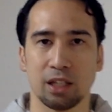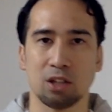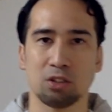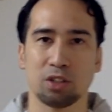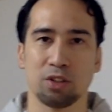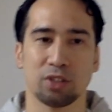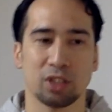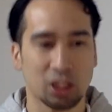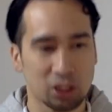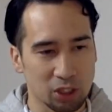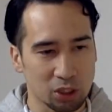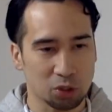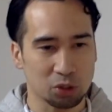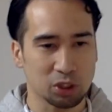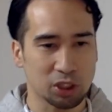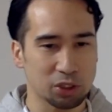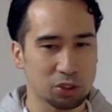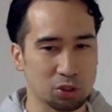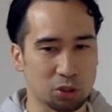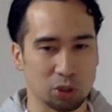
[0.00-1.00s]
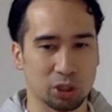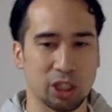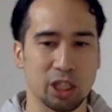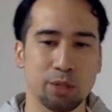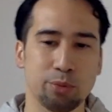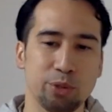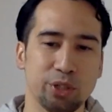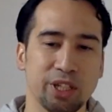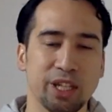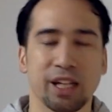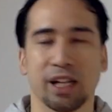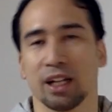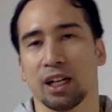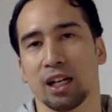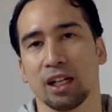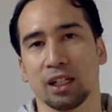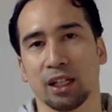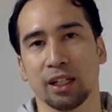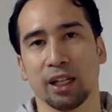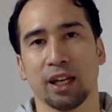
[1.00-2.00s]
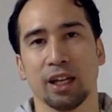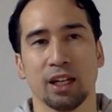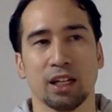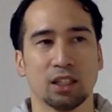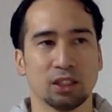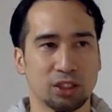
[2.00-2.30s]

なので私はどっちかというと ディーブイディー か何かで